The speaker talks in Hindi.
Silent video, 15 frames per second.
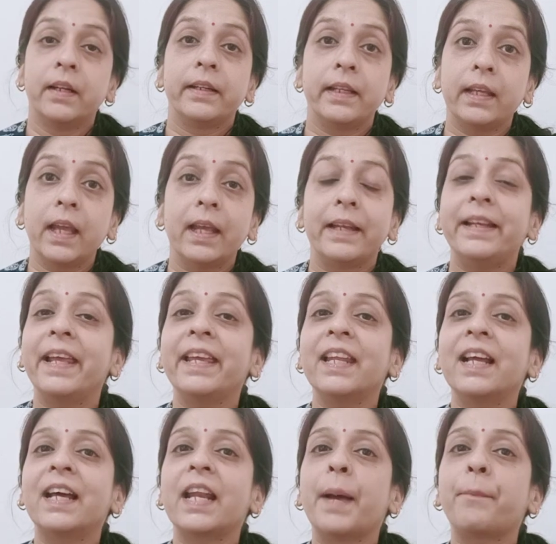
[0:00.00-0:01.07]
ठीक है
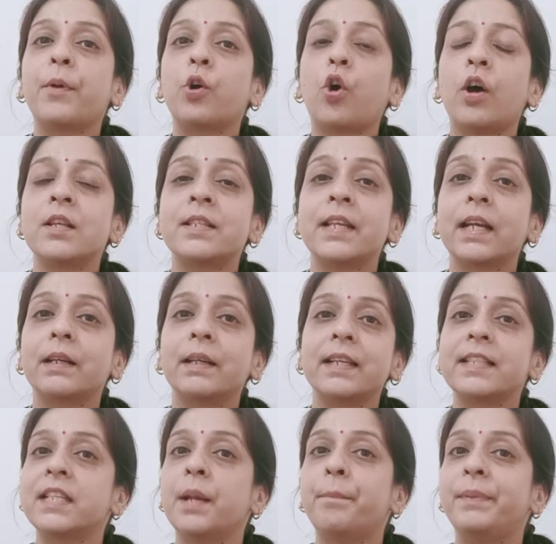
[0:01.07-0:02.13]
लेकिन अगर आपको कॉन्ट्रैक्ट
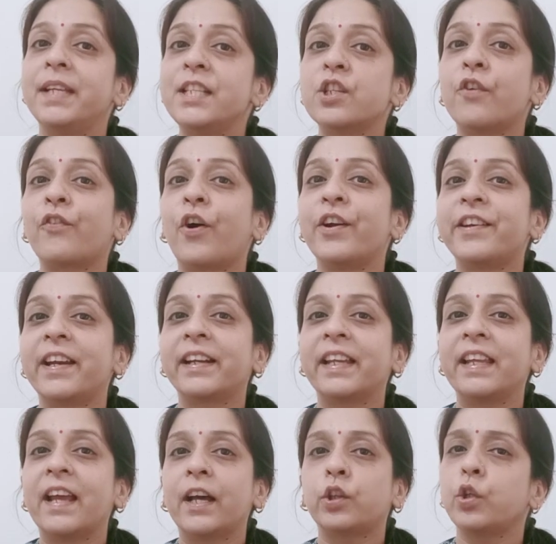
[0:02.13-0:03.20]
किसी ने ब्रीच ऑफ कॉन्ट्रैक्ट
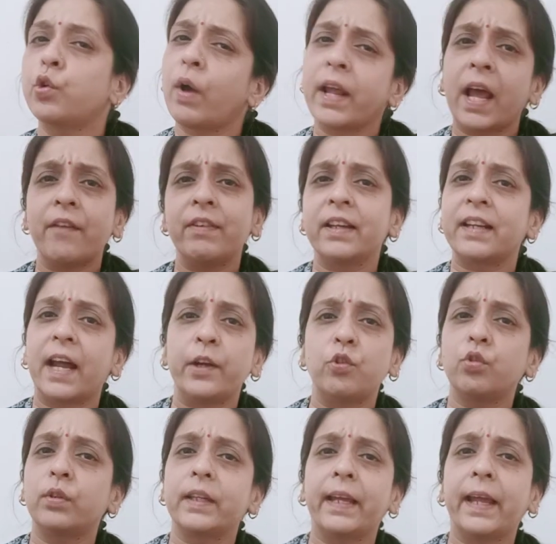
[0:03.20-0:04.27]
किया तो यू आर हैविंग राइट टू